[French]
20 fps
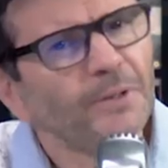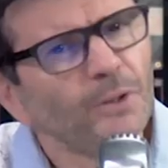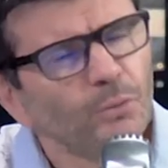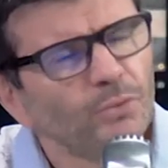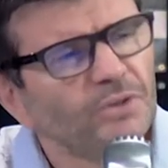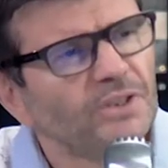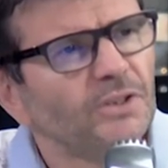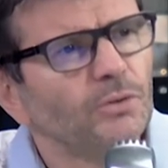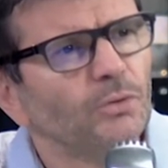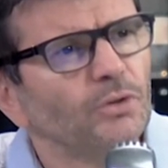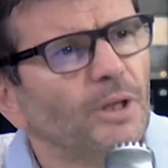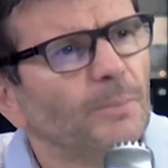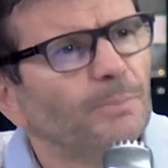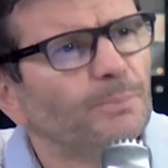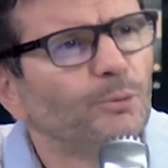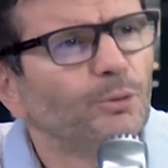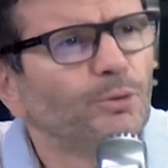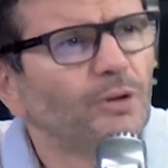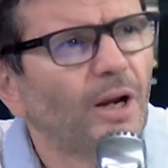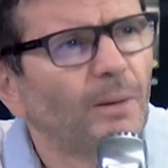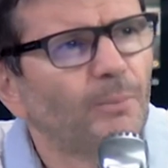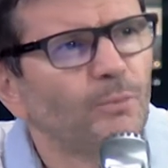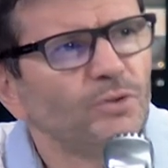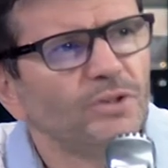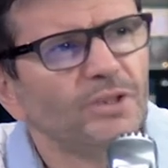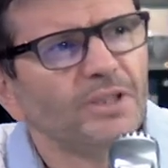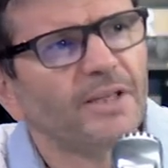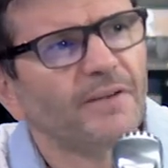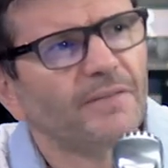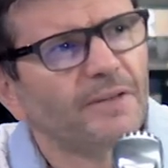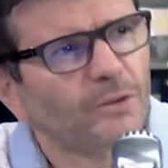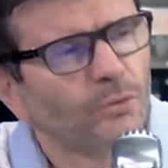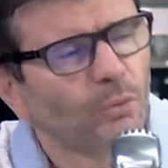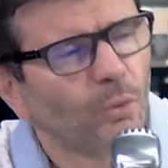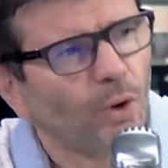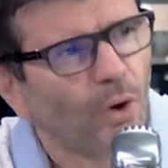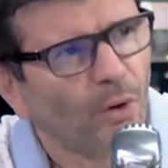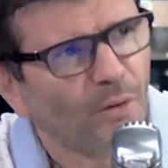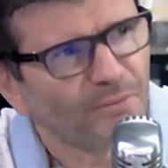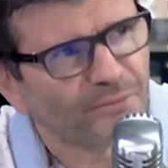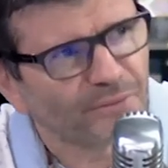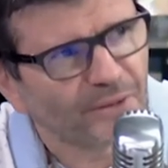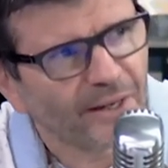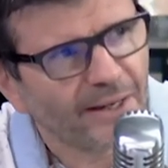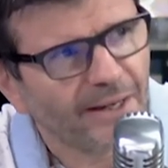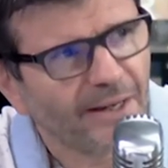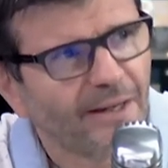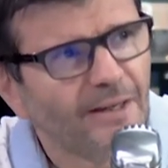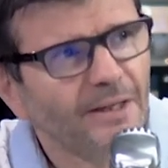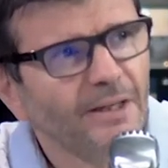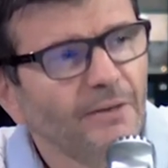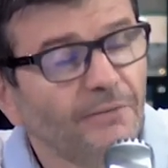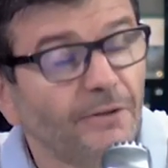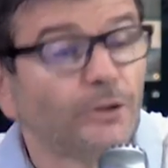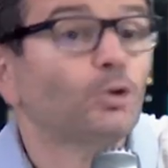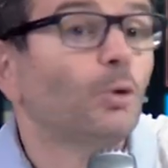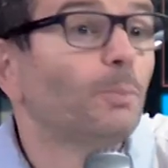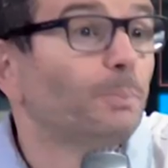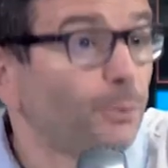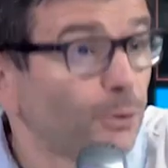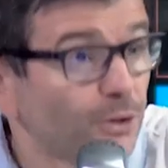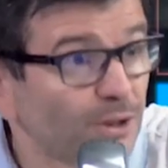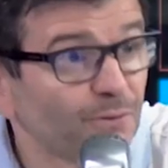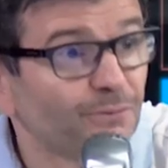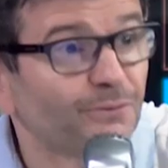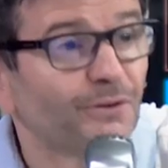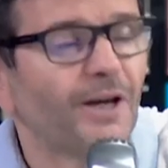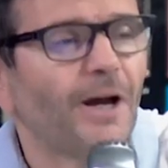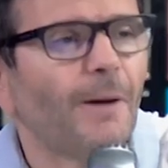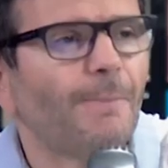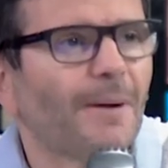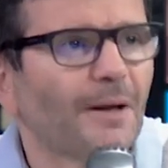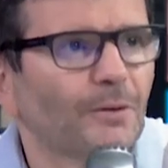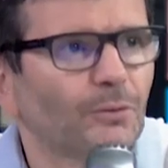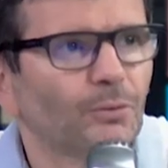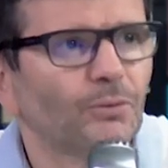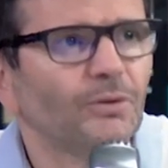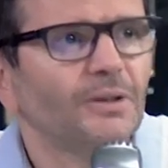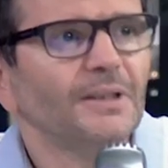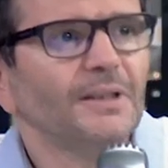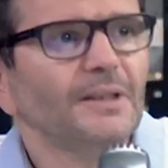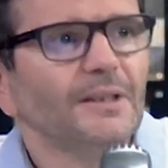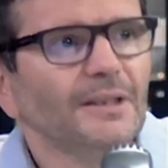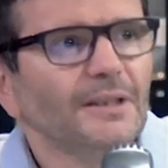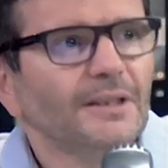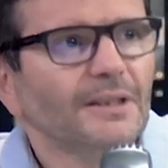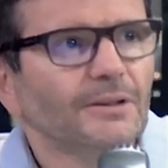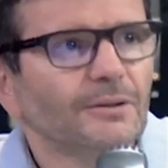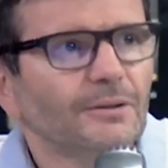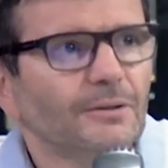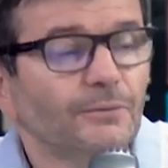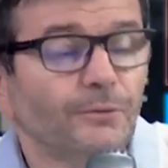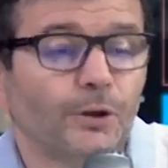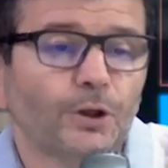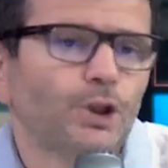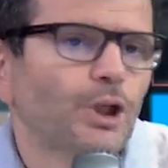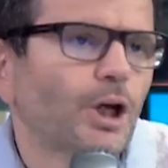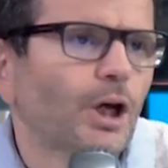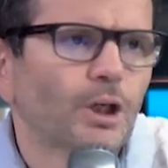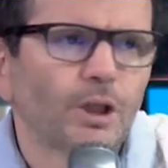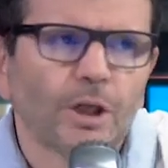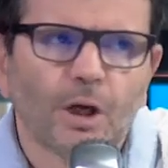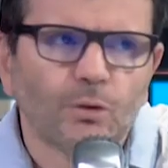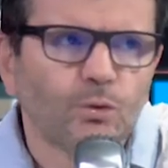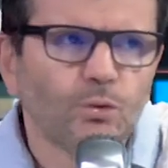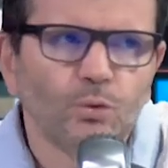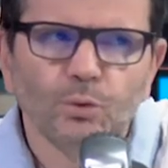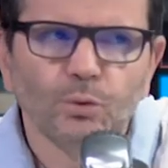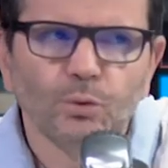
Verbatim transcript: aussi, on est un peu dans la musique avec ton grand frère, enfin ton petit frère, pardon. Euh, enfin, qui, a, deux ou